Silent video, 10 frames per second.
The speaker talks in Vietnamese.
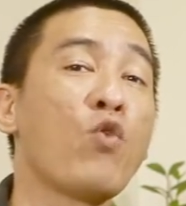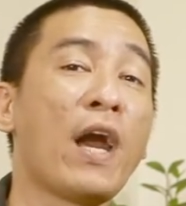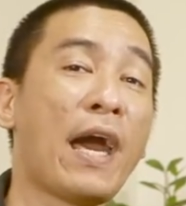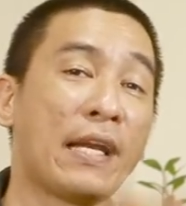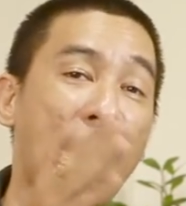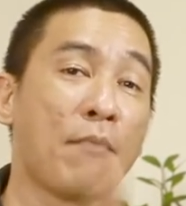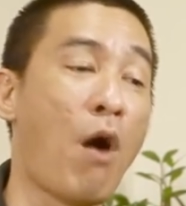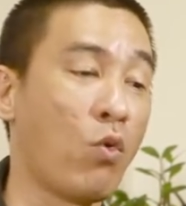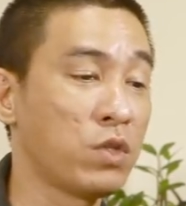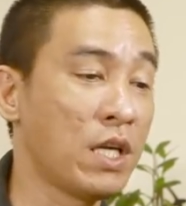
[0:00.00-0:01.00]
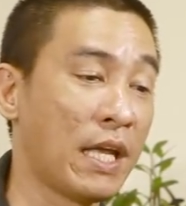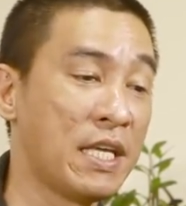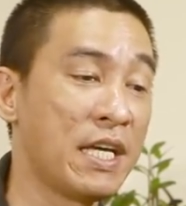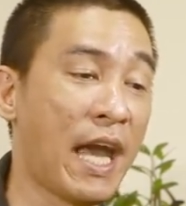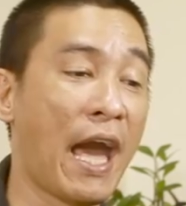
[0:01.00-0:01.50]
của các anh khắc mậu tức là
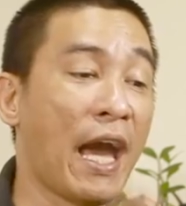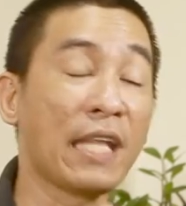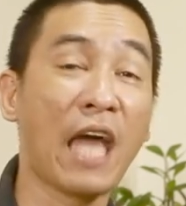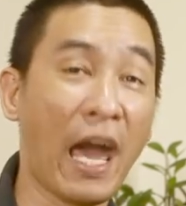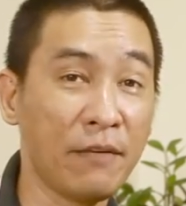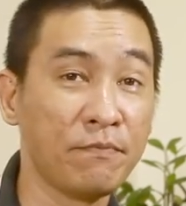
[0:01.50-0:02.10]
thiên can khắc tháng